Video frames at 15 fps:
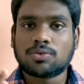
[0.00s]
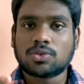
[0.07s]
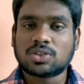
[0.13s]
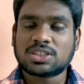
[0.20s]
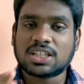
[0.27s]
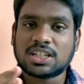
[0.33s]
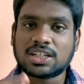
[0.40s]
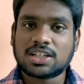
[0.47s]

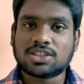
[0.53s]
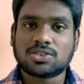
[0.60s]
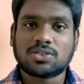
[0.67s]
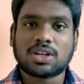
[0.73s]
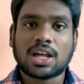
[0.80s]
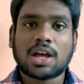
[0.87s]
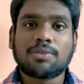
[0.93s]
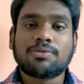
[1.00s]
ఫోర్ సిలిండర్స్
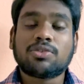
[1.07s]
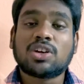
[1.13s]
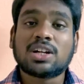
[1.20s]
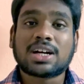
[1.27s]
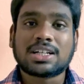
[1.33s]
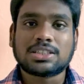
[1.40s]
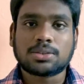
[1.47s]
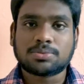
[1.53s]
ఉంటాయి అండ్
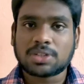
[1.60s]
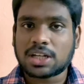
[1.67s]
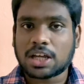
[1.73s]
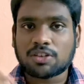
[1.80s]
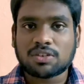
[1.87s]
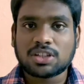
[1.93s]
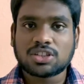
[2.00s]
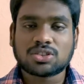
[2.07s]
ఫ్యూయల్ కన్సంప్షన్
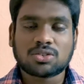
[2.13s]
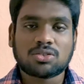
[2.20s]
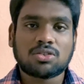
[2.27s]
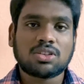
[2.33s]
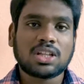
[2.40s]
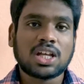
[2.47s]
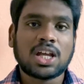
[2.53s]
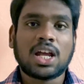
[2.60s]
ఎక్కువ
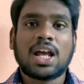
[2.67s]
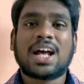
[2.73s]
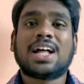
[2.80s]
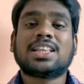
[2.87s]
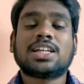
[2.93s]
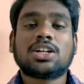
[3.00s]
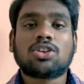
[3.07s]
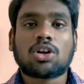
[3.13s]
తీసుకుంటుంది
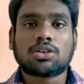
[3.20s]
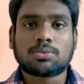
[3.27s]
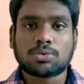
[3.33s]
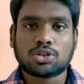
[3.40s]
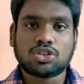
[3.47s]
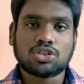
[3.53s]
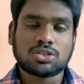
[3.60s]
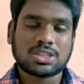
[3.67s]
అంతే టాప్
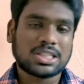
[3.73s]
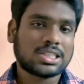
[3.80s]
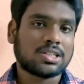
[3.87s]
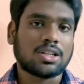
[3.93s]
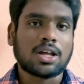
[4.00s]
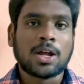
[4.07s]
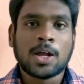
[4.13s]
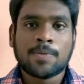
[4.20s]
ప్రొడ్యూస్ చేస్తుంది